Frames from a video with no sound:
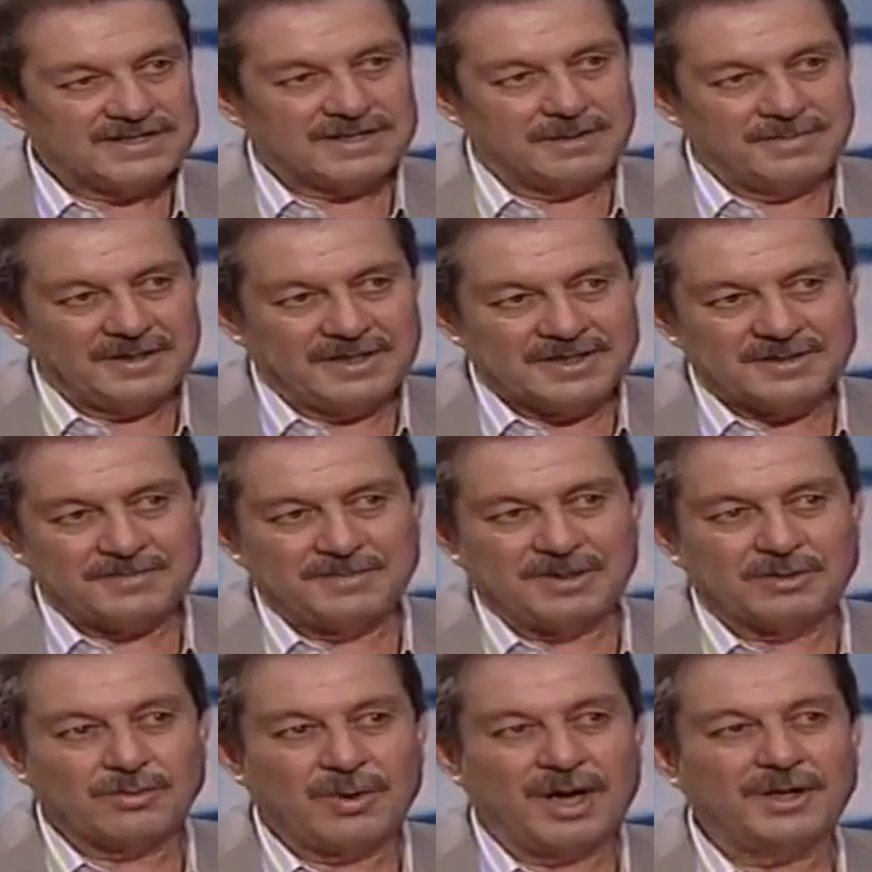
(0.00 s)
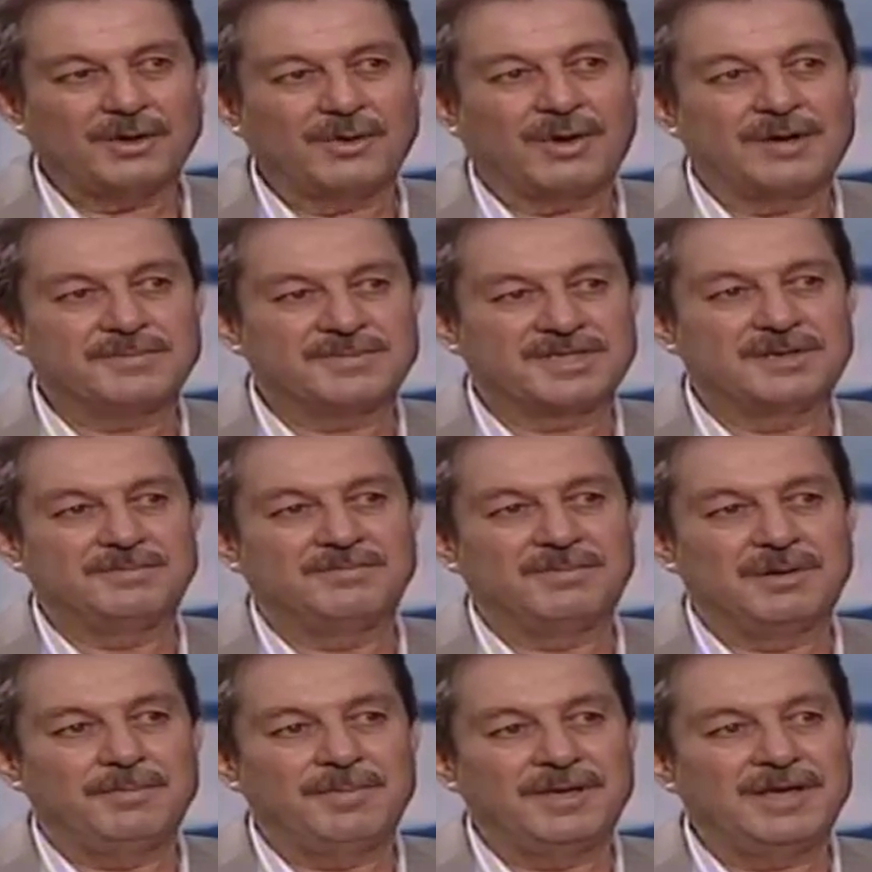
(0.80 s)
بنسبة
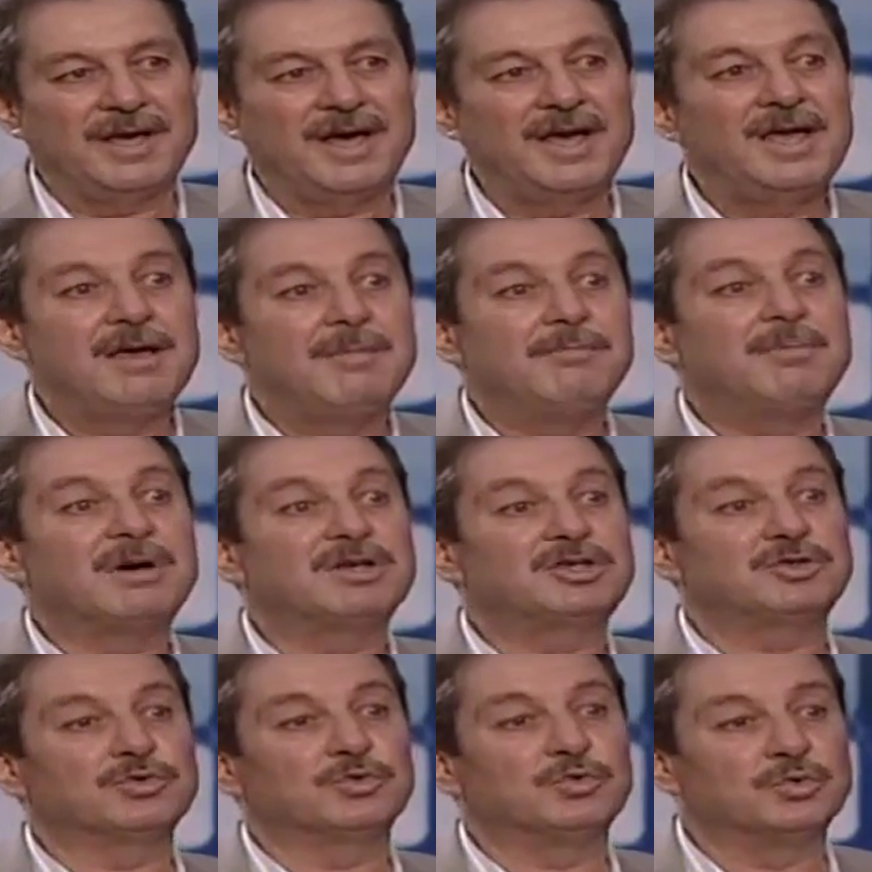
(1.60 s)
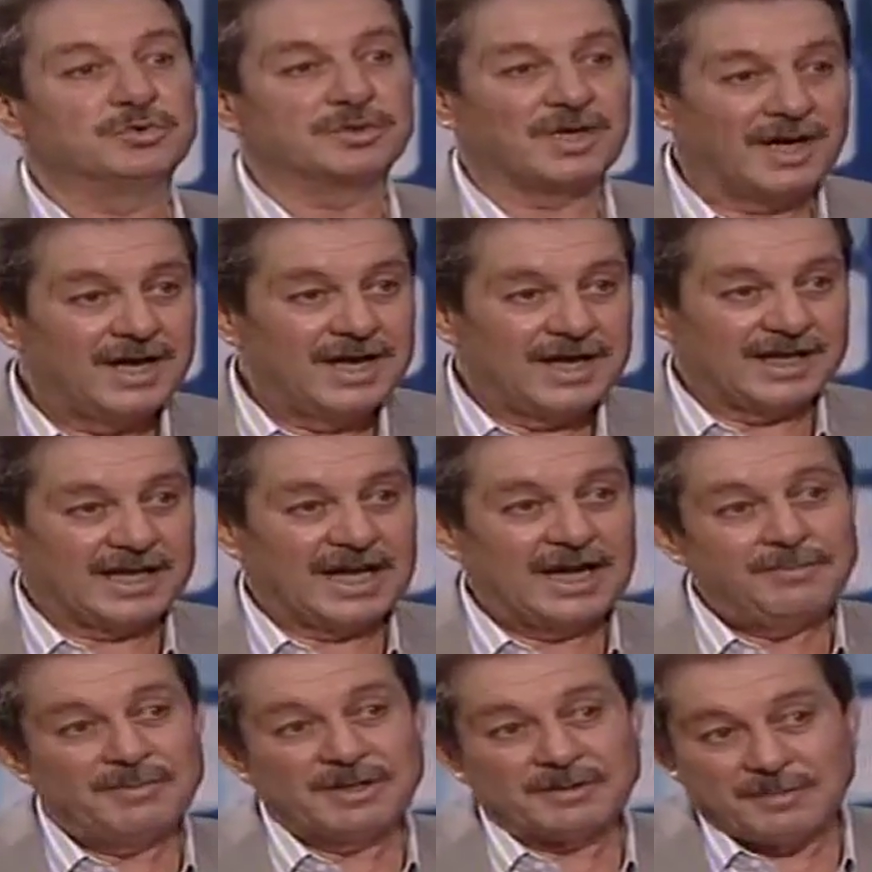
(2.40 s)
51% مشروطة
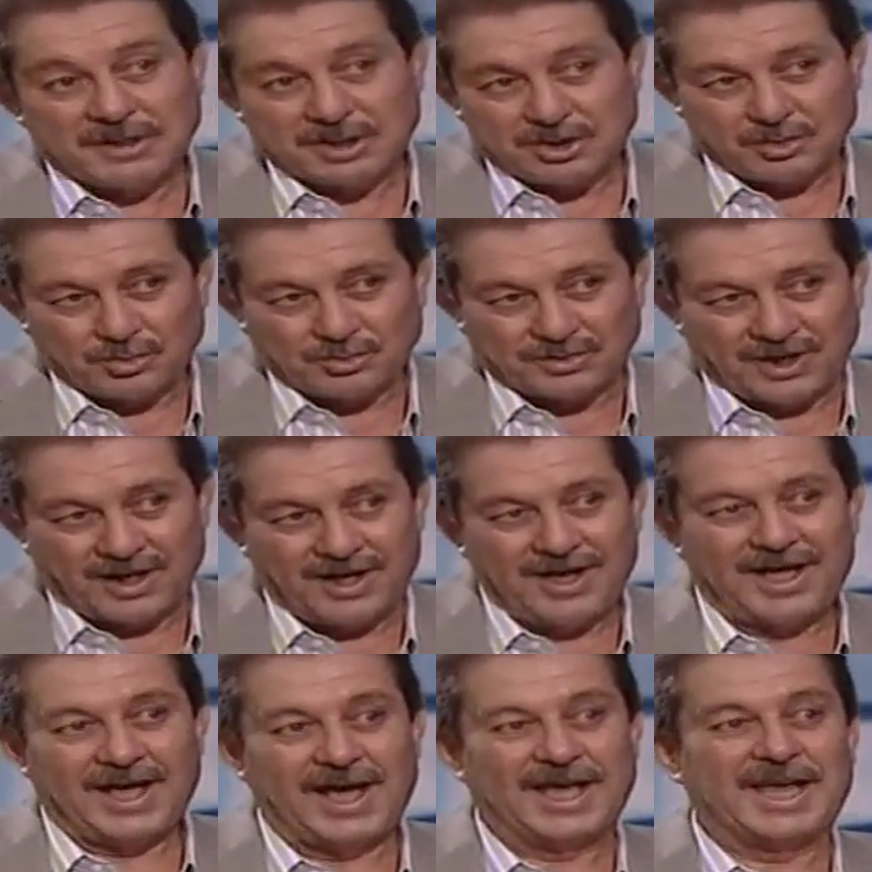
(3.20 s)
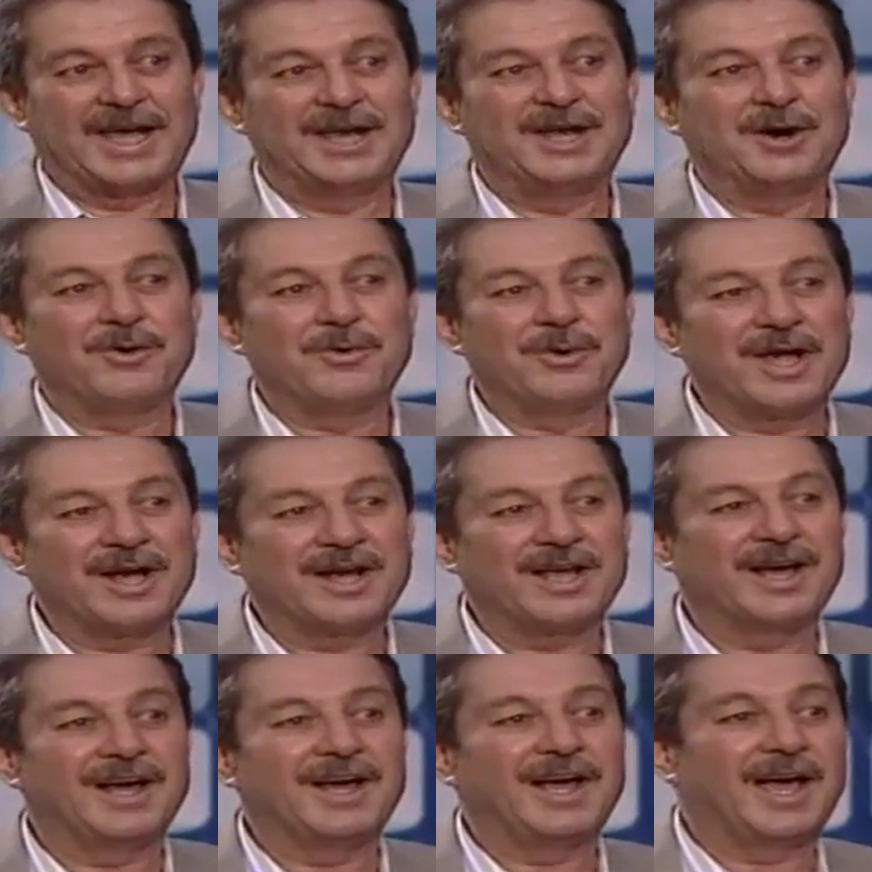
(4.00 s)
كلمة مشروطة أي أن
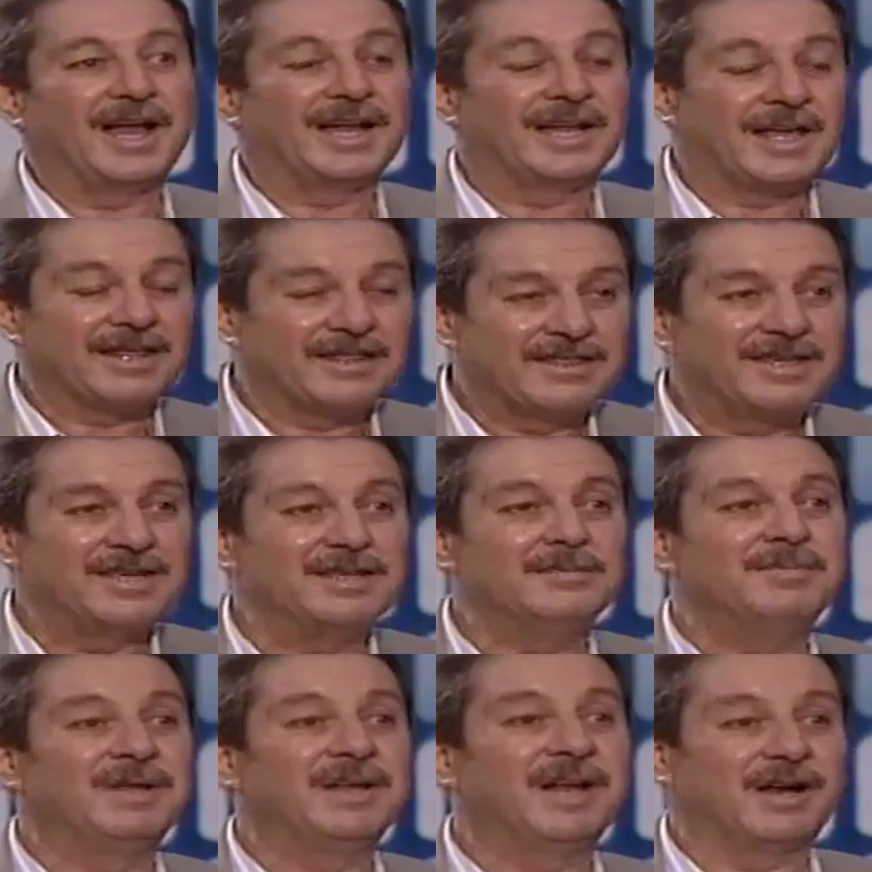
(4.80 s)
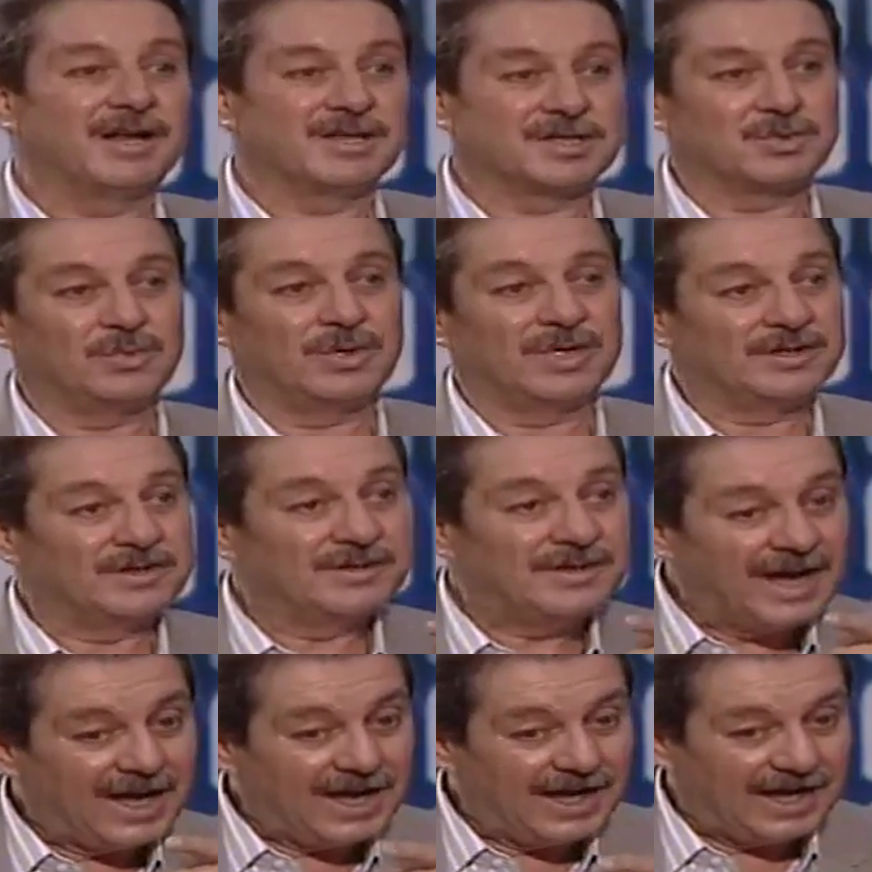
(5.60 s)
هناك الكثير من الأصوات
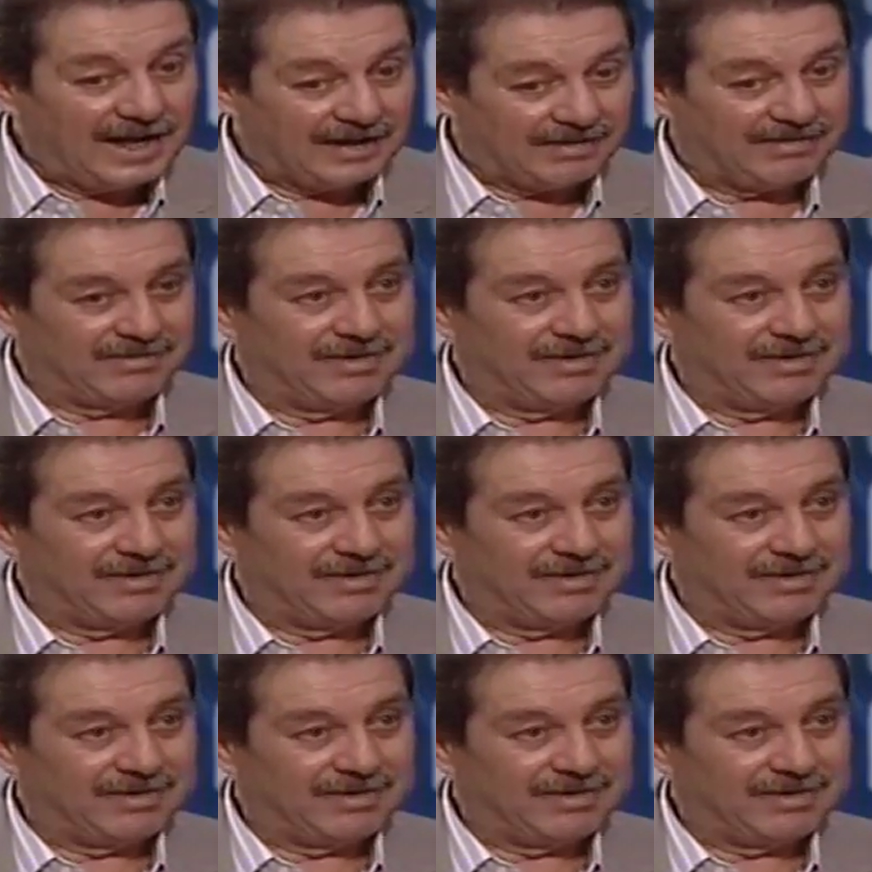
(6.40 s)
دخلت